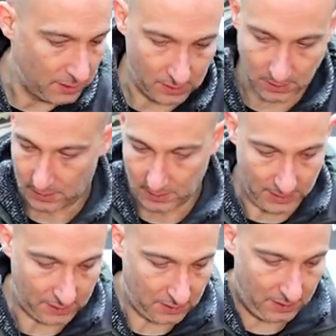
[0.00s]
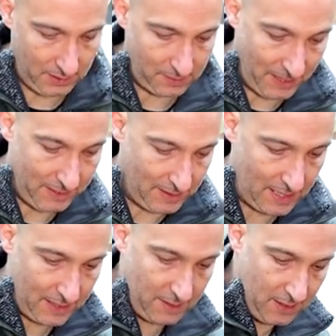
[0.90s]
So, jetzt in die zweite
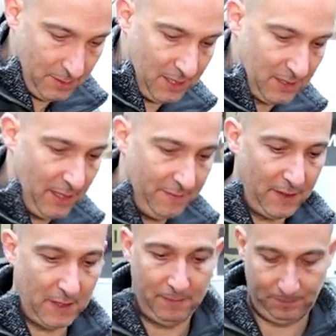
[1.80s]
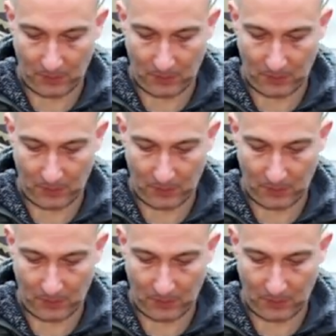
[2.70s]
Lage gebe ich jetzt einfach,